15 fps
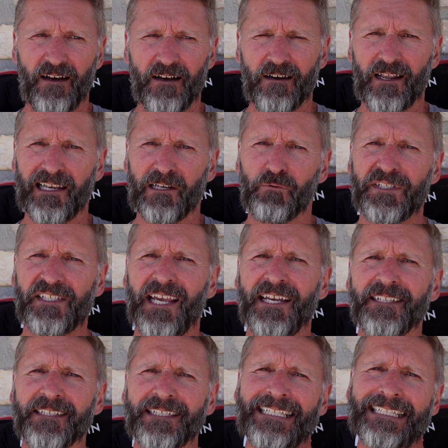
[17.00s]
Alors, la
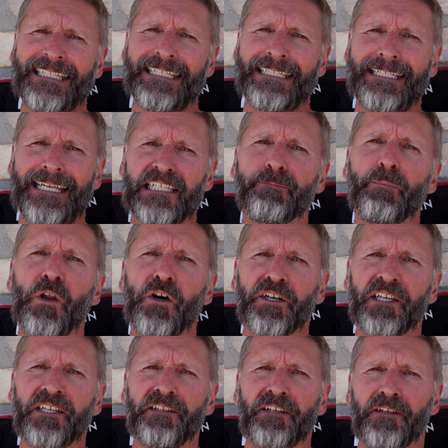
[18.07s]
Louisiane a été
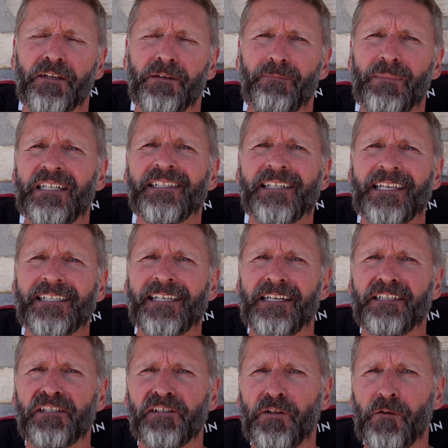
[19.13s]
explorée de
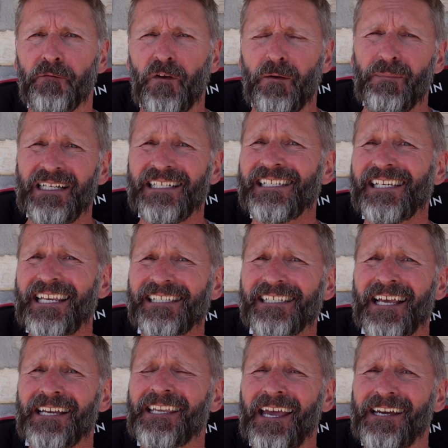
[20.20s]
1519 à
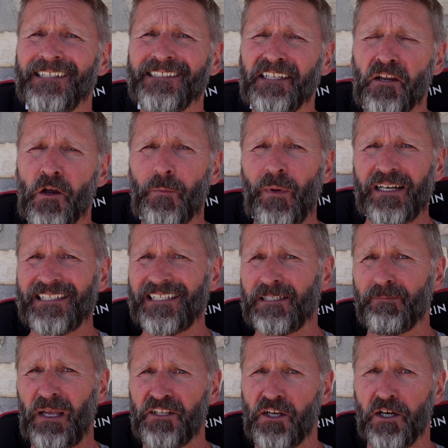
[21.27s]
1541 par les
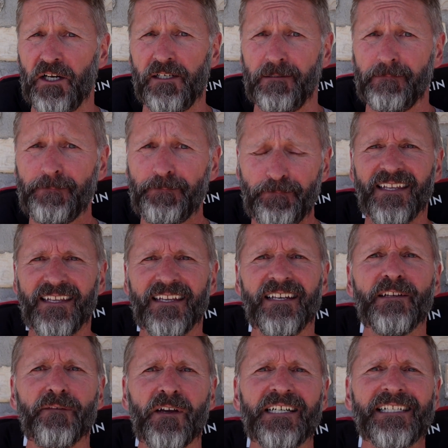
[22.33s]
Espagnols et
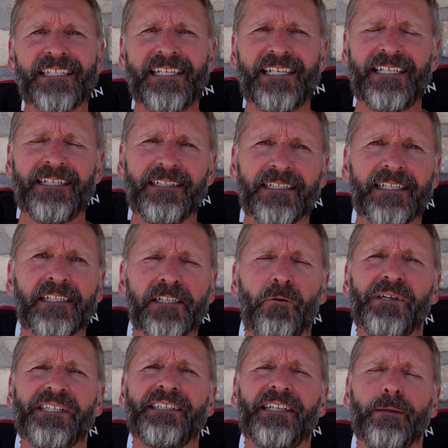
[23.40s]
les Français s'y
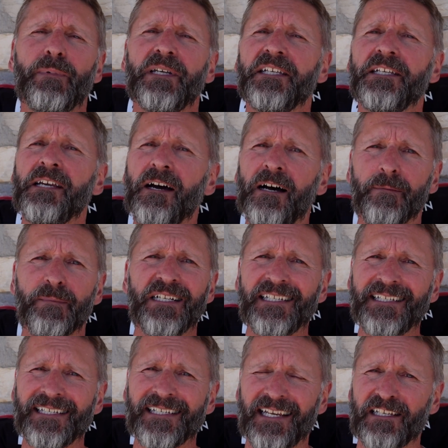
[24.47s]
sont établis en
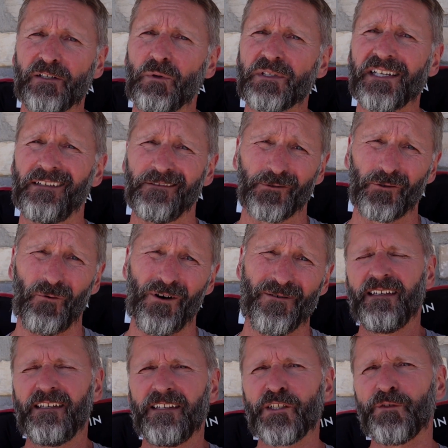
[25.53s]
1663.
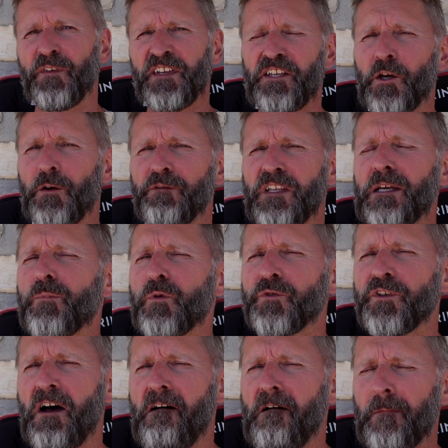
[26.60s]
Je vais y revenir plus
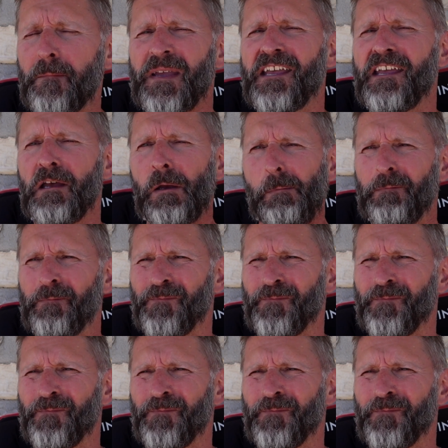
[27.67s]
tard, mais euh,